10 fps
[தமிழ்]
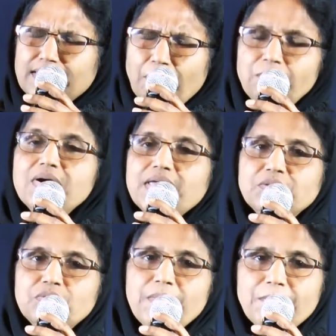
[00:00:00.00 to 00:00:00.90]
நம்ம
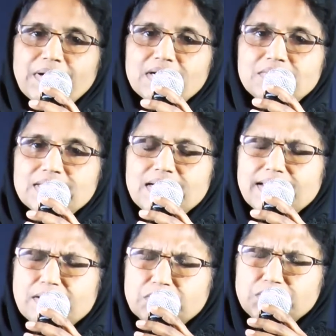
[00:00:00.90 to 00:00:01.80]
எதுவுமே பண்ண வேண்டியதில்லை
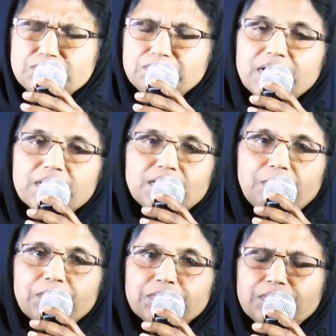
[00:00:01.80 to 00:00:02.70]
நம்ம சும்மா
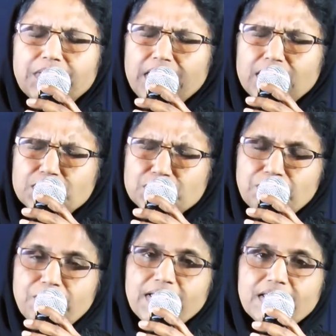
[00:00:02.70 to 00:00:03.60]
இருந்தால் போதும் நீங்கள்
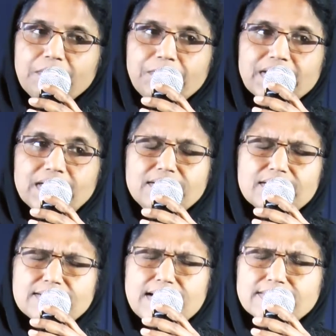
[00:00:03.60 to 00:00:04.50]
சும்மா இருப்பீர்கள்
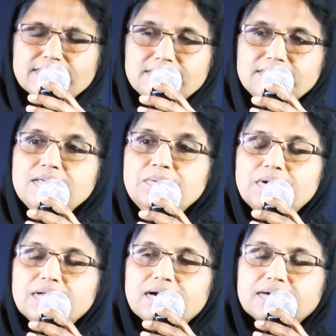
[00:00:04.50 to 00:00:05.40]
கத்தர்
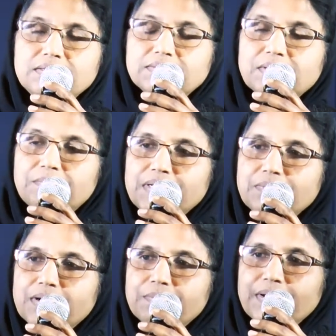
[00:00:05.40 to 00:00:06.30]
உங்களுக்காக யுத்தம்
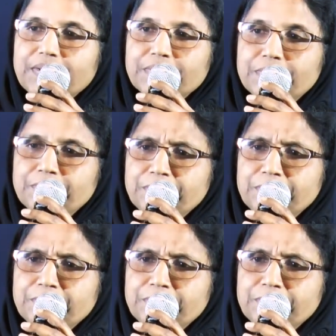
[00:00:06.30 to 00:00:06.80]
பண்ணுவார்னு பார்க்குறோம்